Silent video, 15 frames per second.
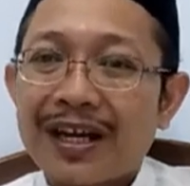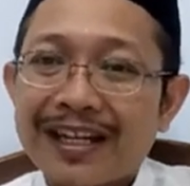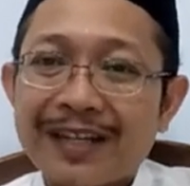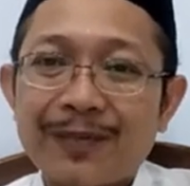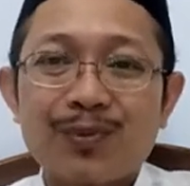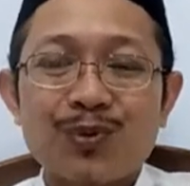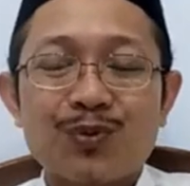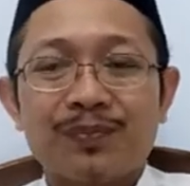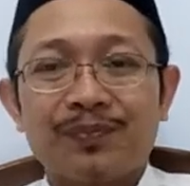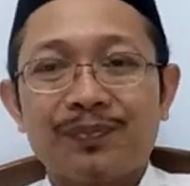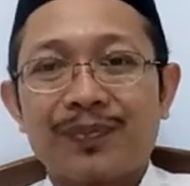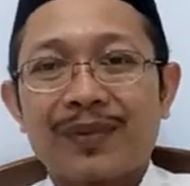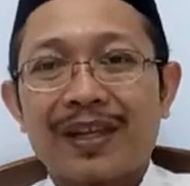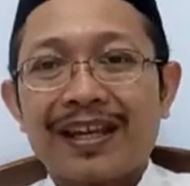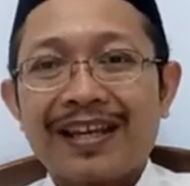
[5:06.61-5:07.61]
ribu.
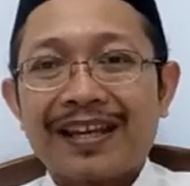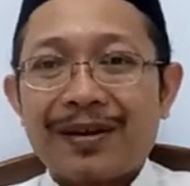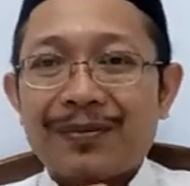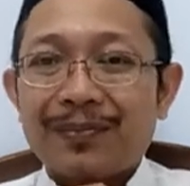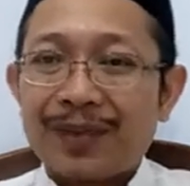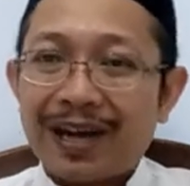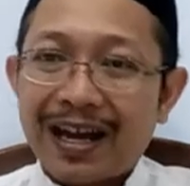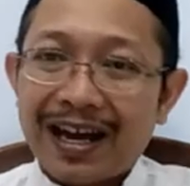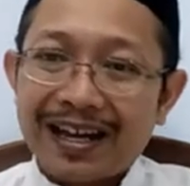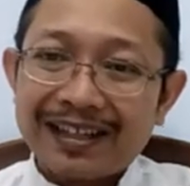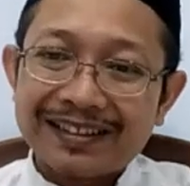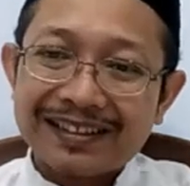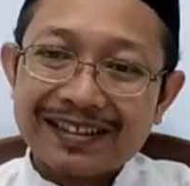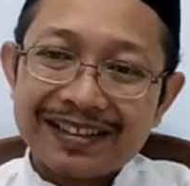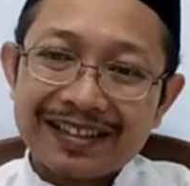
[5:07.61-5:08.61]

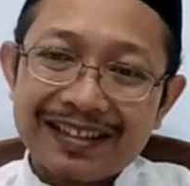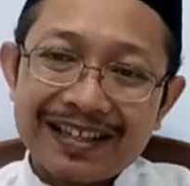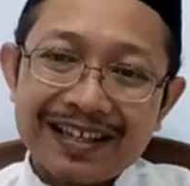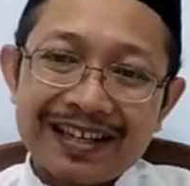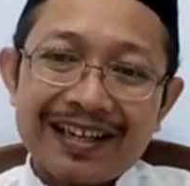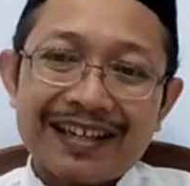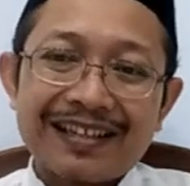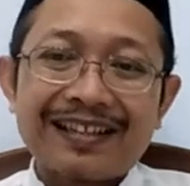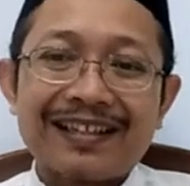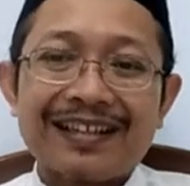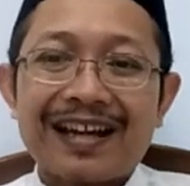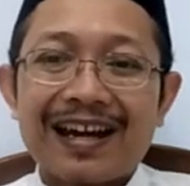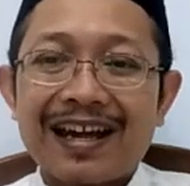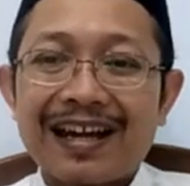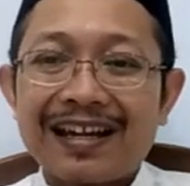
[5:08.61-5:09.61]
Berarti
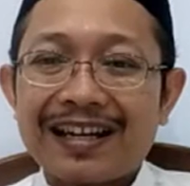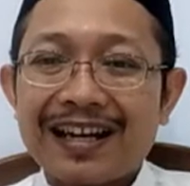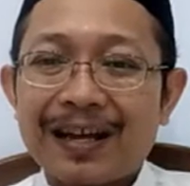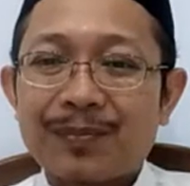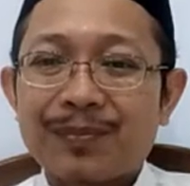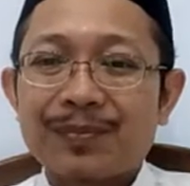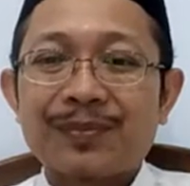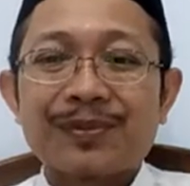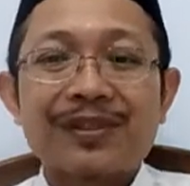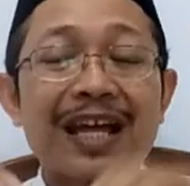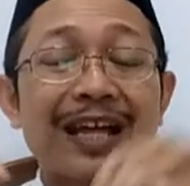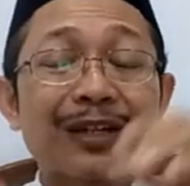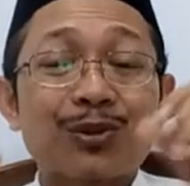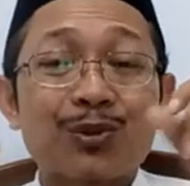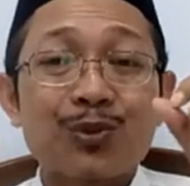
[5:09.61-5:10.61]
dalam
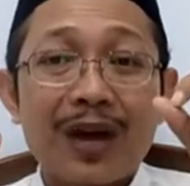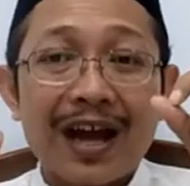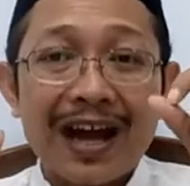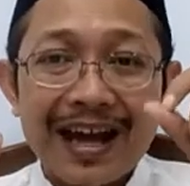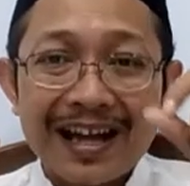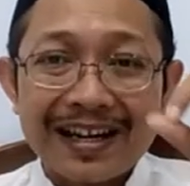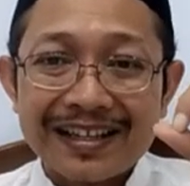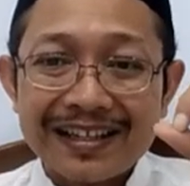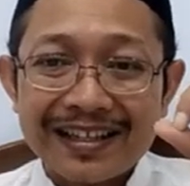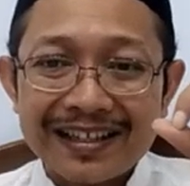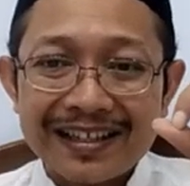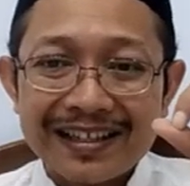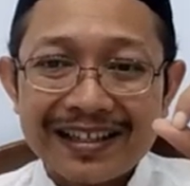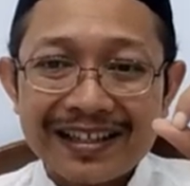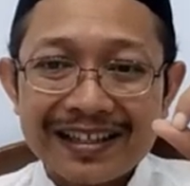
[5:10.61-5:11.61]
satu hari
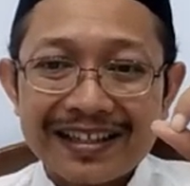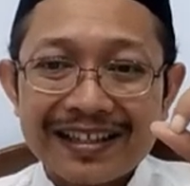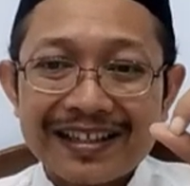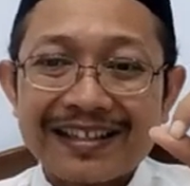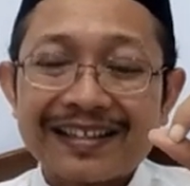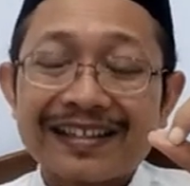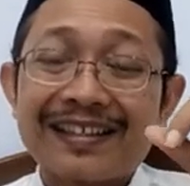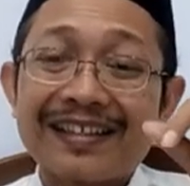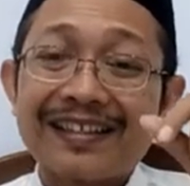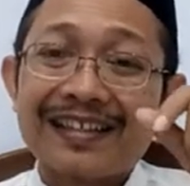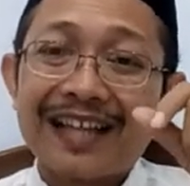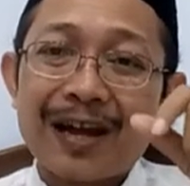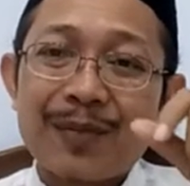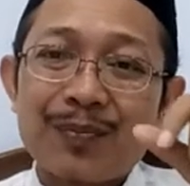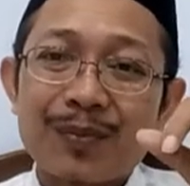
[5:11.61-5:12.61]

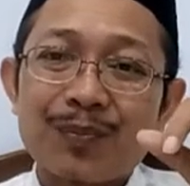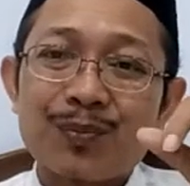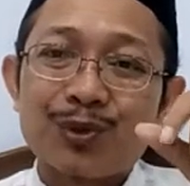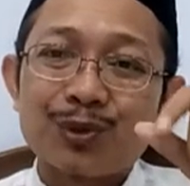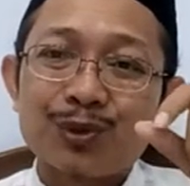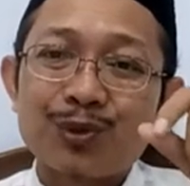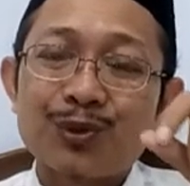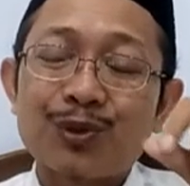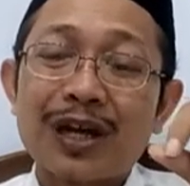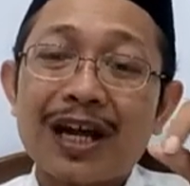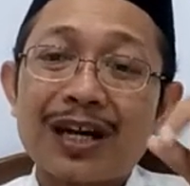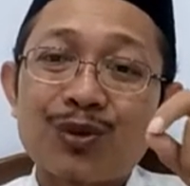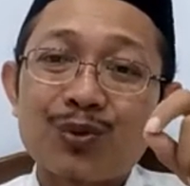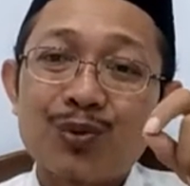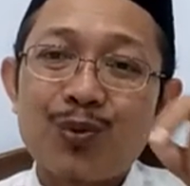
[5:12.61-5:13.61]
kita
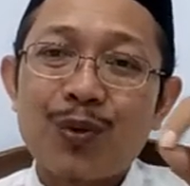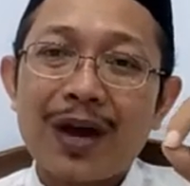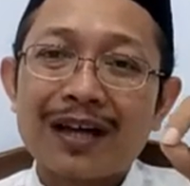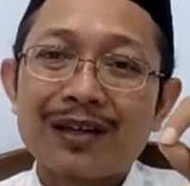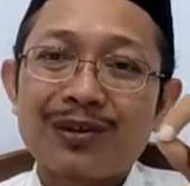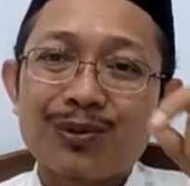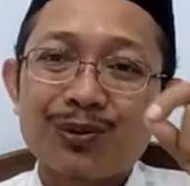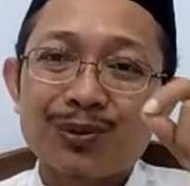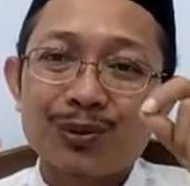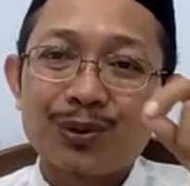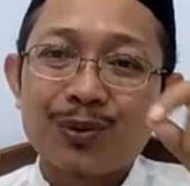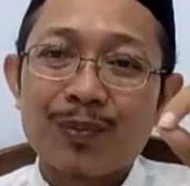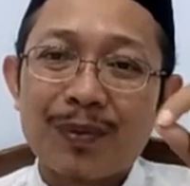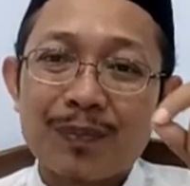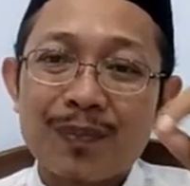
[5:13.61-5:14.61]
membutuhkan uang
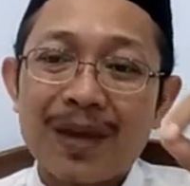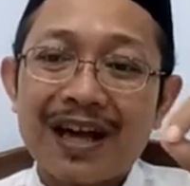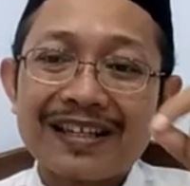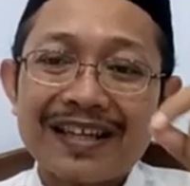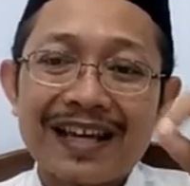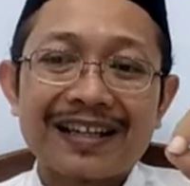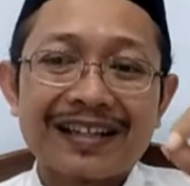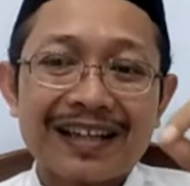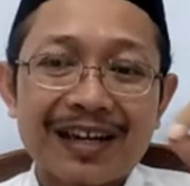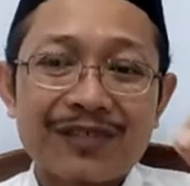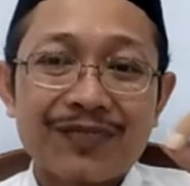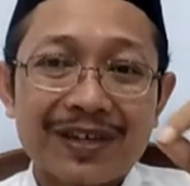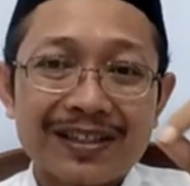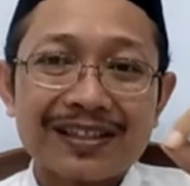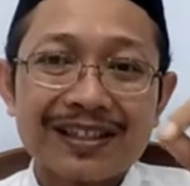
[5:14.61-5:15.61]
untuk membayar
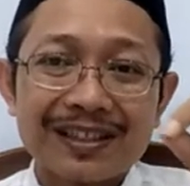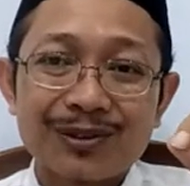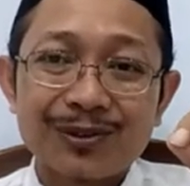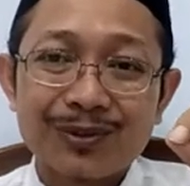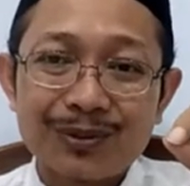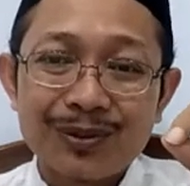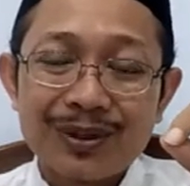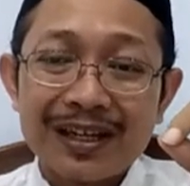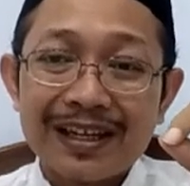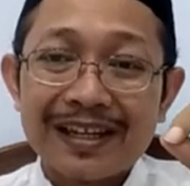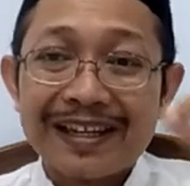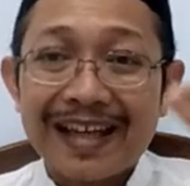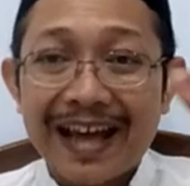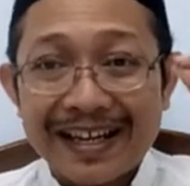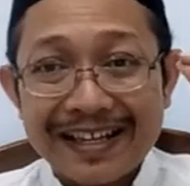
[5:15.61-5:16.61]
nafas itu
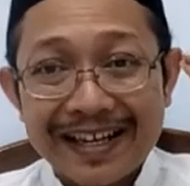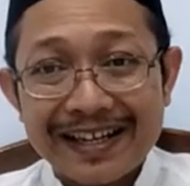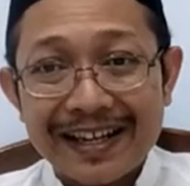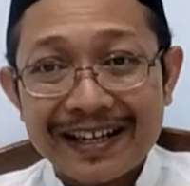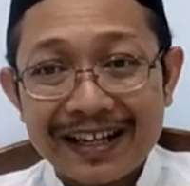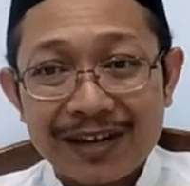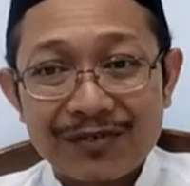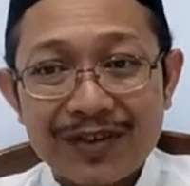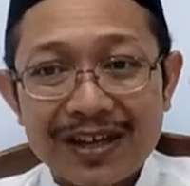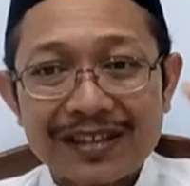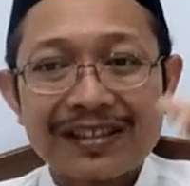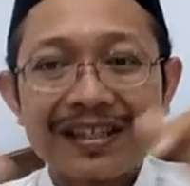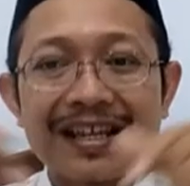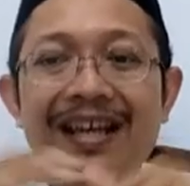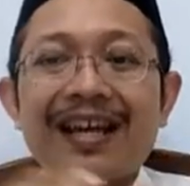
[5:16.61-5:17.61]
ini hanya dari
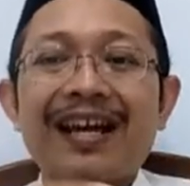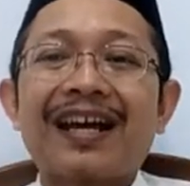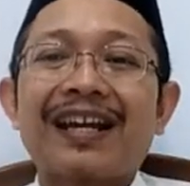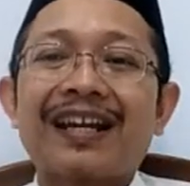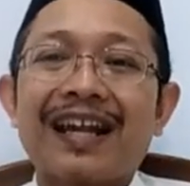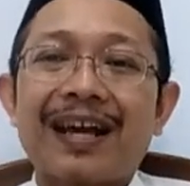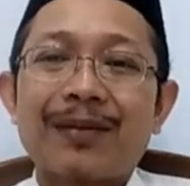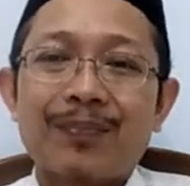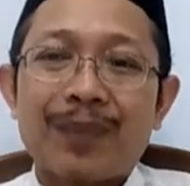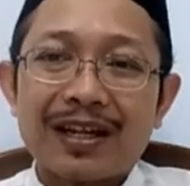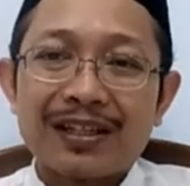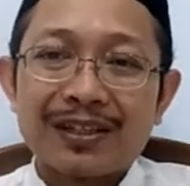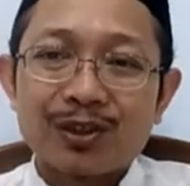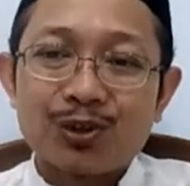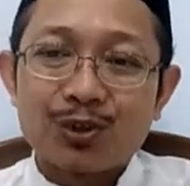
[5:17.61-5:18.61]
nafas
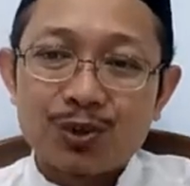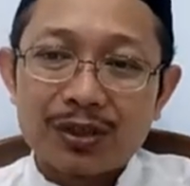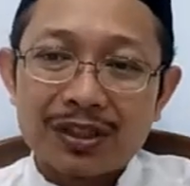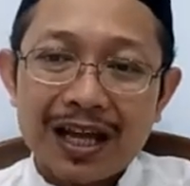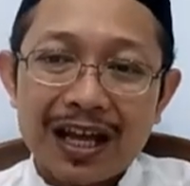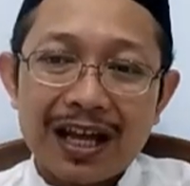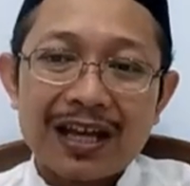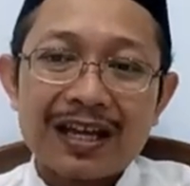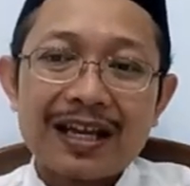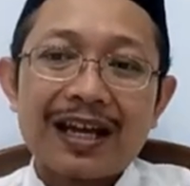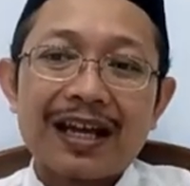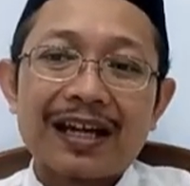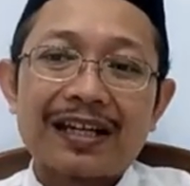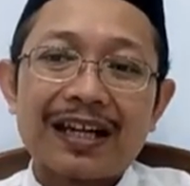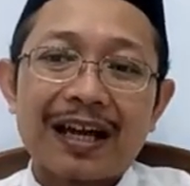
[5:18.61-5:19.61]

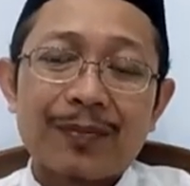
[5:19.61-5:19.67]
8.640.000